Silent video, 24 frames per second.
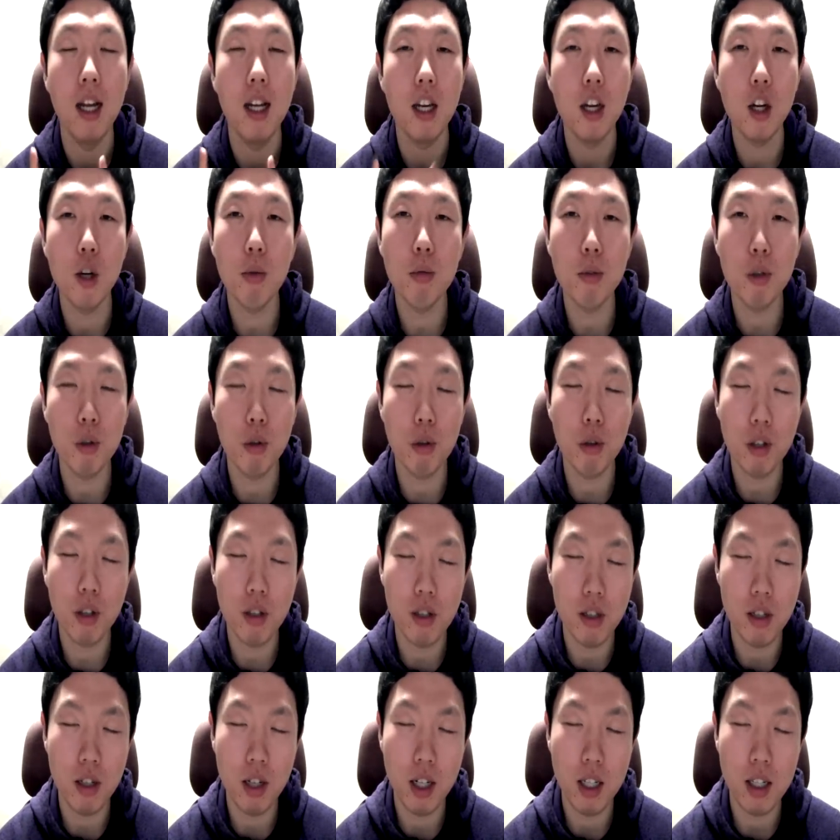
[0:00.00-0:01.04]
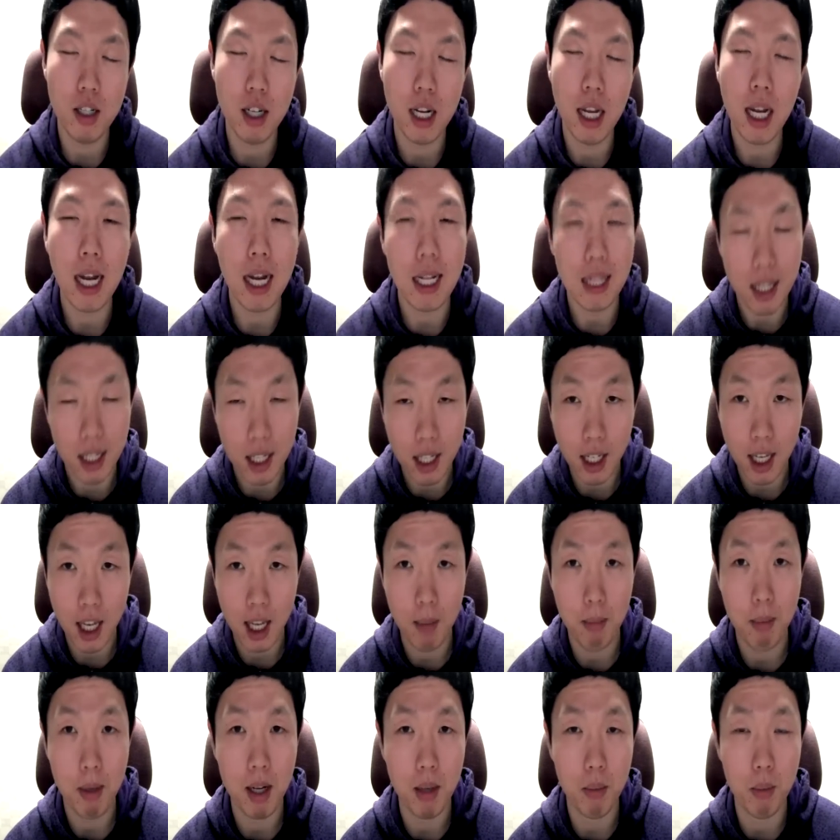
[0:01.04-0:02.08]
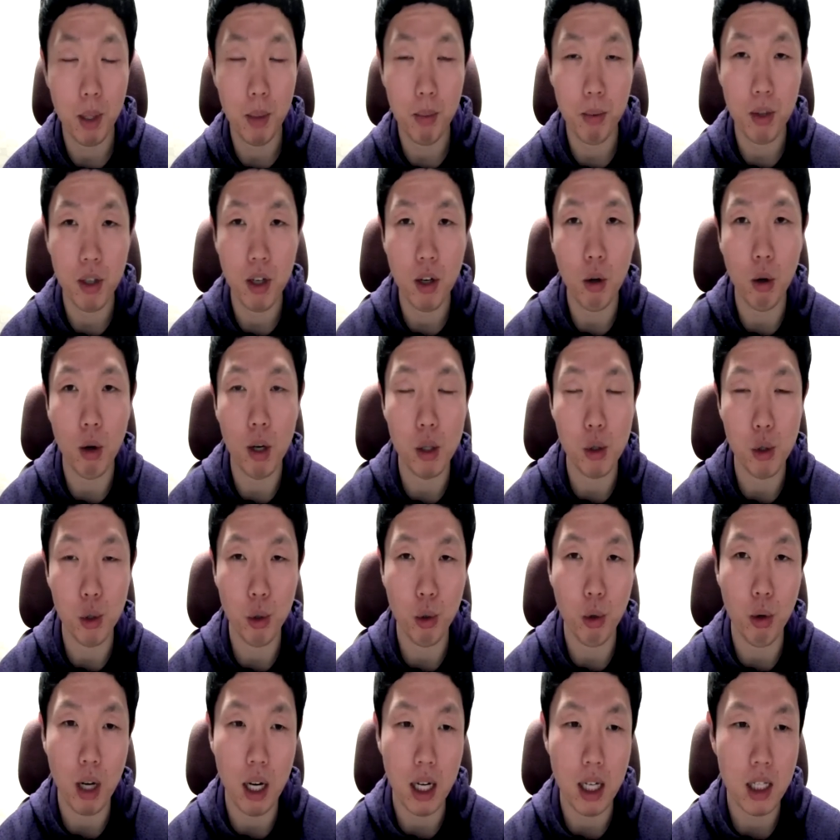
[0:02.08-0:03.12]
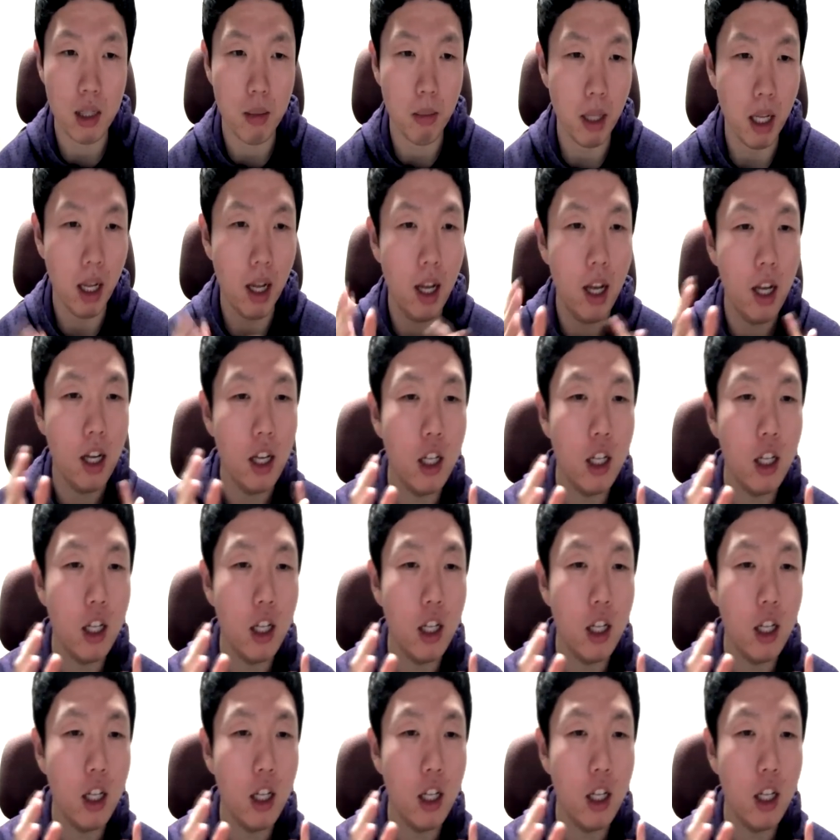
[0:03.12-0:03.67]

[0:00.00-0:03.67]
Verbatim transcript: 여러분 톤으로 던져드리기 전에 간단하게 발음 팁 드리고 갈 수 있도록 하겠습니다.